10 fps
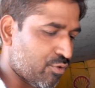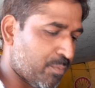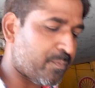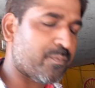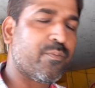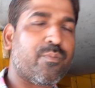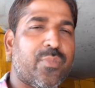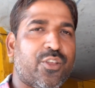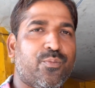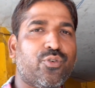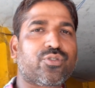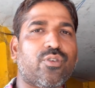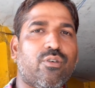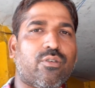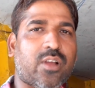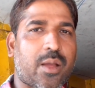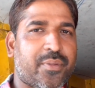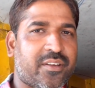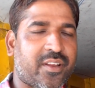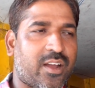खूब मजबूत और
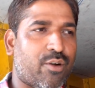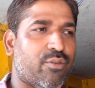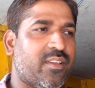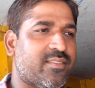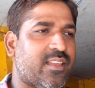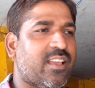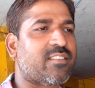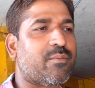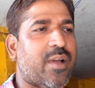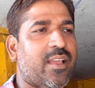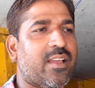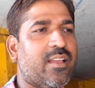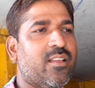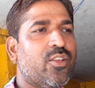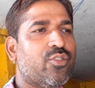काफ़ी टिकाऊ इस तरीके से बाइक है